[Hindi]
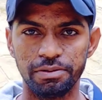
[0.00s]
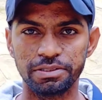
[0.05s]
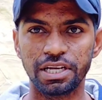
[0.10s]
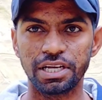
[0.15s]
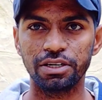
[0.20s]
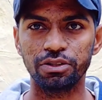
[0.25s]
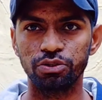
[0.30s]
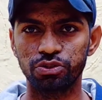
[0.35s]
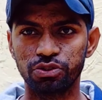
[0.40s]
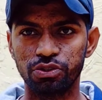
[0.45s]

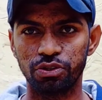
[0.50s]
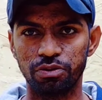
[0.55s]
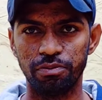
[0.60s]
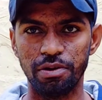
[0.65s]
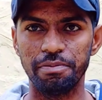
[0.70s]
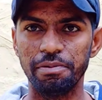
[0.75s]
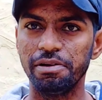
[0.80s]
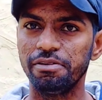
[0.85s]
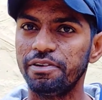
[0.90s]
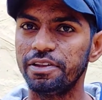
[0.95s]
नमस्कार दोस्तों मैं
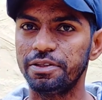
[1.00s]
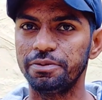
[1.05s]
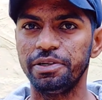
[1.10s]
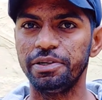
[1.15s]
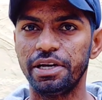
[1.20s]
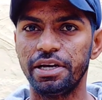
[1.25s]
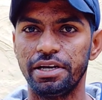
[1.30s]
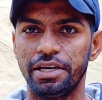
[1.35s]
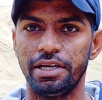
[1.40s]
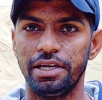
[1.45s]
बलवंत
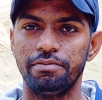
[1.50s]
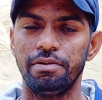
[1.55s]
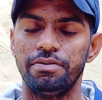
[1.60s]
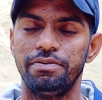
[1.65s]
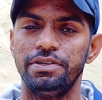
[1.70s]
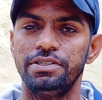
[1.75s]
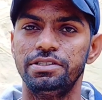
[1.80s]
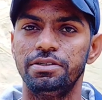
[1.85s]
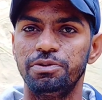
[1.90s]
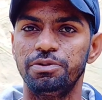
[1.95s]
मीणा एक बार
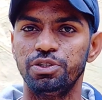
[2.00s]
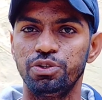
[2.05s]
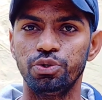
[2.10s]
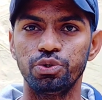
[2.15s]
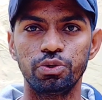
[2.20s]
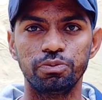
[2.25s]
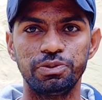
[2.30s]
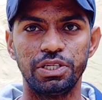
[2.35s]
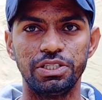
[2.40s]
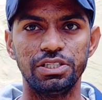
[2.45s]
फिर से अपने
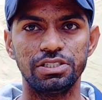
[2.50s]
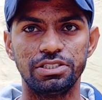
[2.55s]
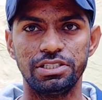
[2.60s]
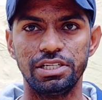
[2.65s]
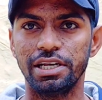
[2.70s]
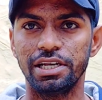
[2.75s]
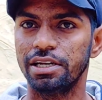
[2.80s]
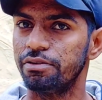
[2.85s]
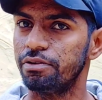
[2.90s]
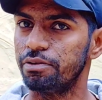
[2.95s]
YouTube चैनल
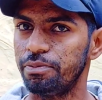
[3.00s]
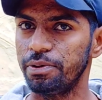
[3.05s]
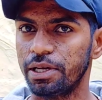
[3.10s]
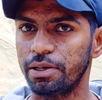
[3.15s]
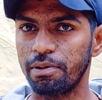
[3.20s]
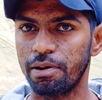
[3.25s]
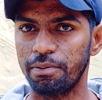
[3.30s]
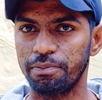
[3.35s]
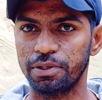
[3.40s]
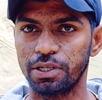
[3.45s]
स्नेक लेवल वीके
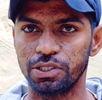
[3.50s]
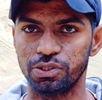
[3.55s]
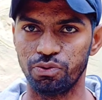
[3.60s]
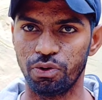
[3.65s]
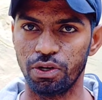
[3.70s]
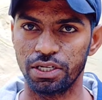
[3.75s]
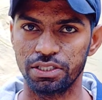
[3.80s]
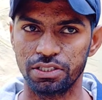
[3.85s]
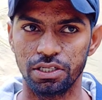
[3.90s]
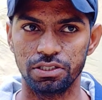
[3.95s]
में आपका
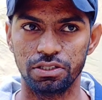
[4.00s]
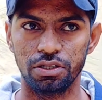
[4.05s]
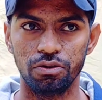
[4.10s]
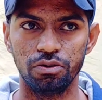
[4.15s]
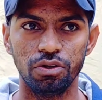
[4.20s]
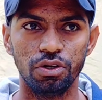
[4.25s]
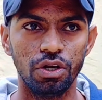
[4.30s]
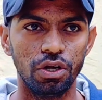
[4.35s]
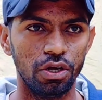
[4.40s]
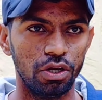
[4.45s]
स्वागत
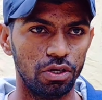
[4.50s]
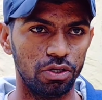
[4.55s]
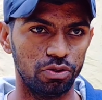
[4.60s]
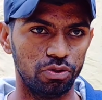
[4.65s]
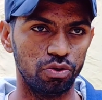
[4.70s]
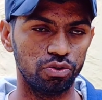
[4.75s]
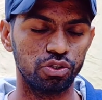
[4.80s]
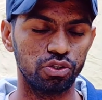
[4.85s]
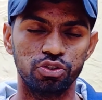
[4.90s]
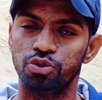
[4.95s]
करता हूँ
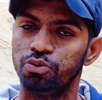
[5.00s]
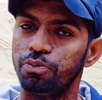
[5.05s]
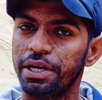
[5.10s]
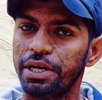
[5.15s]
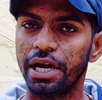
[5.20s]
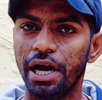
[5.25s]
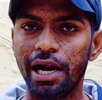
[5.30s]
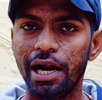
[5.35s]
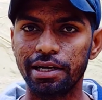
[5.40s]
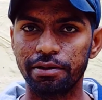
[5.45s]
दोस्तों सुबह
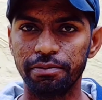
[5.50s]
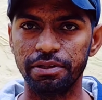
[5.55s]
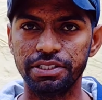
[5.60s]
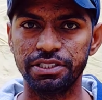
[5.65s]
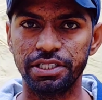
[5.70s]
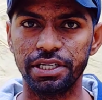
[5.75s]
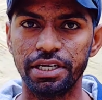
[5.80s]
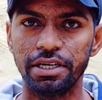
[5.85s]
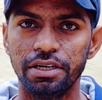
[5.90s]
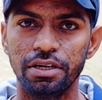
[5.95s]
का आठ बज
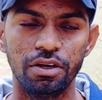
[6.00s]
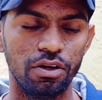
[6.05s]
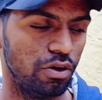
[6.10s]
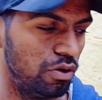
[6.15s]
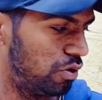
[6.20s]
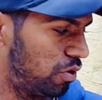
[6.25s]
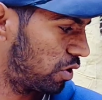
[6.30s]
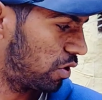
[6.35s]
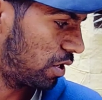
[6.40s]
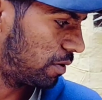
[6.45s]
रहे
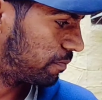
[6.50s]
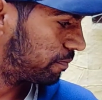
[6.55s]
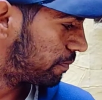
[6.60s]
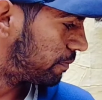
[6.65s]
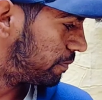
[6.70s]
हैं और हम